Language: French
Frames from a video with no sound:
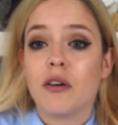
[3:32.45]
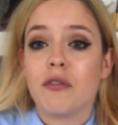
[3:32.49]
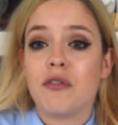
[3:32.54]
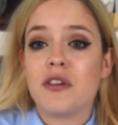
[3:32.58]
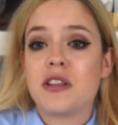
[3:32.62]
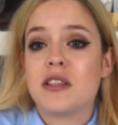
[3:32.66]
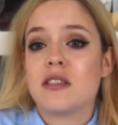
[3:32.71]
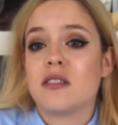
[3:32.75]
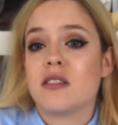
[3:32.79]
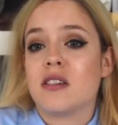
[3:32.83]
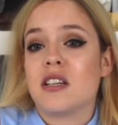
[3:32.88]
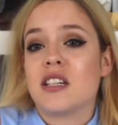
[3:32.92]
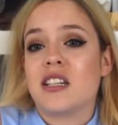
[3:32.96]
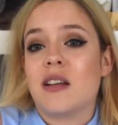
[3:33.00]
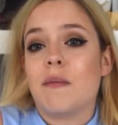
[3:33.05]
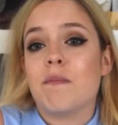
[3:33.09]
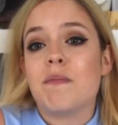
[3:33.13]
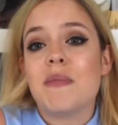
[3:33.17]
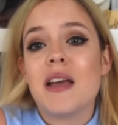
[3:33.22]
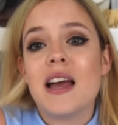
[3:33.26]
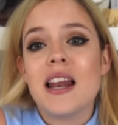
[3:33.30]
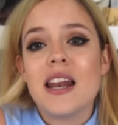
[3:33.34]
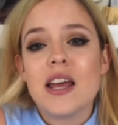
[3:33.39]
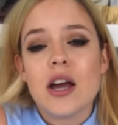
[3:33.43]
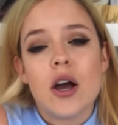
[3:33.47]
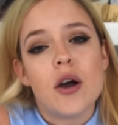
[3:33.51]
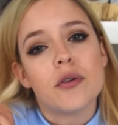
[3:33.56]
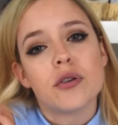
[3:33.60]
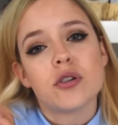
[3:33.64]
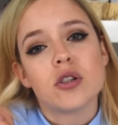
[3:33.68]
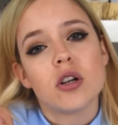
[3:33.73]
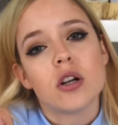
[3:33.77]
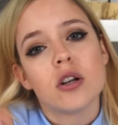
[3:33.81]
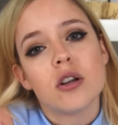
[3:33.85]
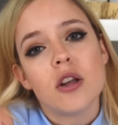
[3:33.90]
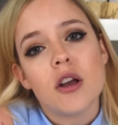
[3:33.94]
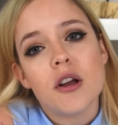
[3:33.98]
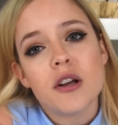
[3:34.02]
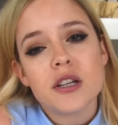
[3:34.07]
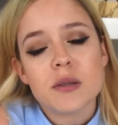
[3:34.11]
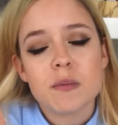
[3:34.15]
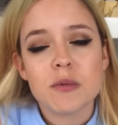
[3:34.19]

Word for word: En fait, j'aime bien les off-shoulders,